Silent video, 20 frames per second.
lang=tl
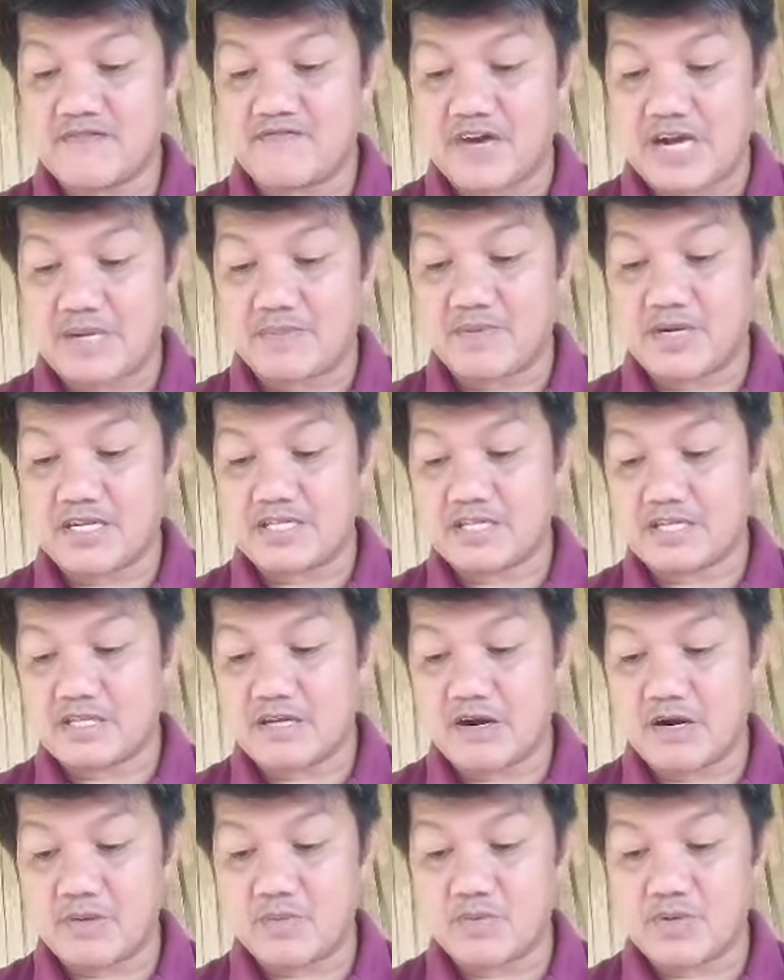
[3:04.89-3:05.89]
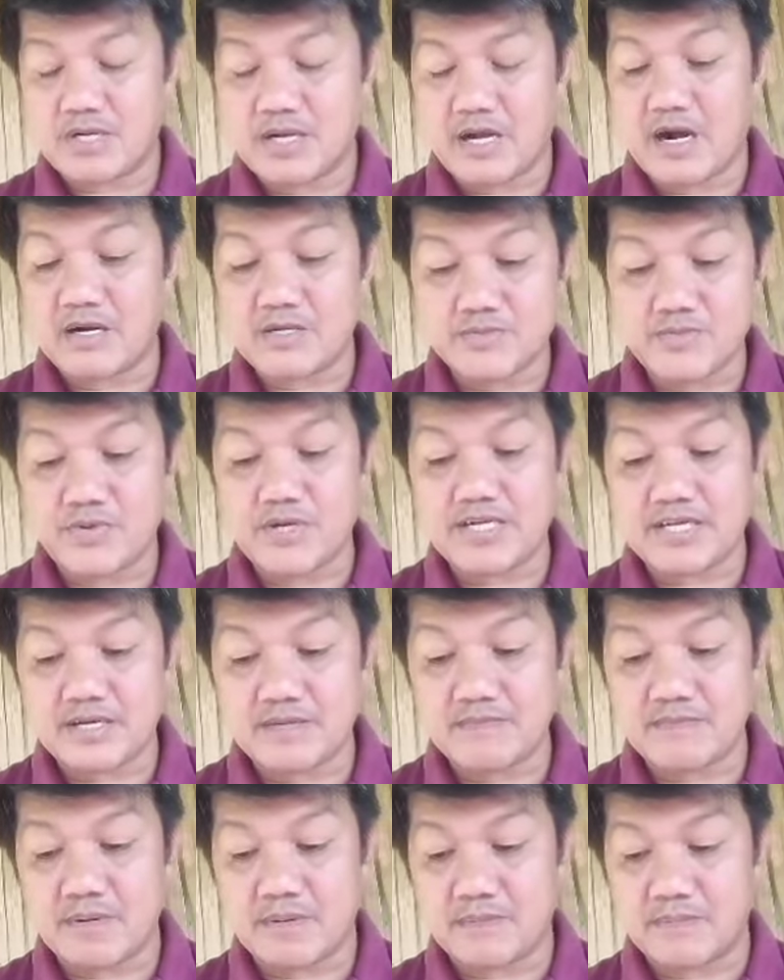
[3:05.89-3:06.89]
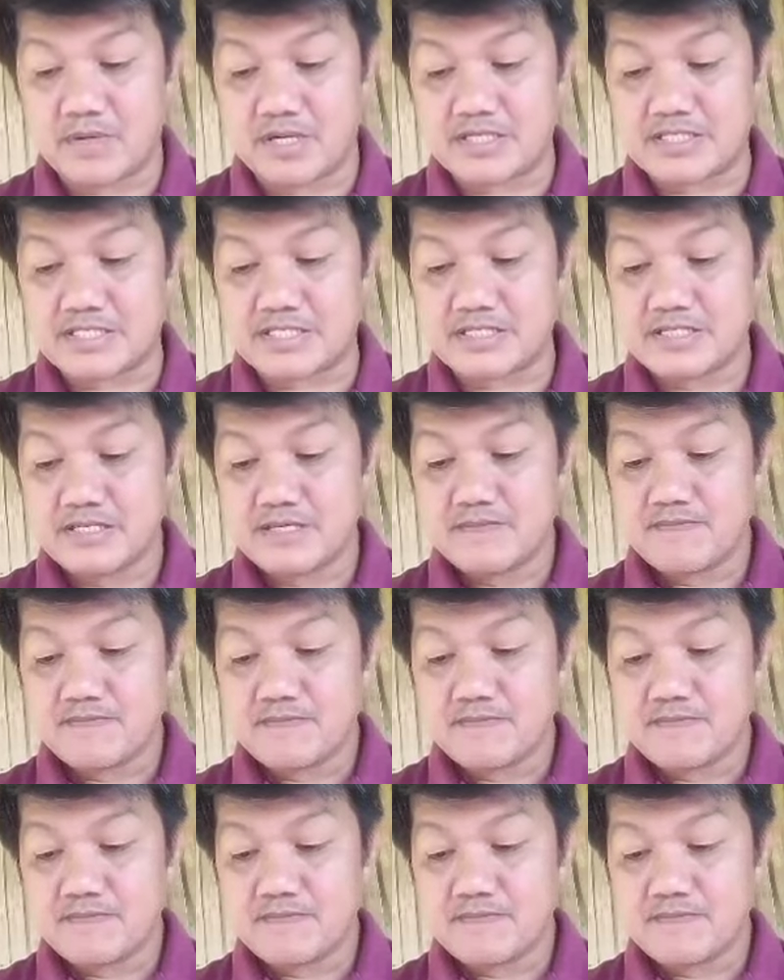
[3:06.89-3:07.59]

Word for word: vibrant, and hard hardworking members.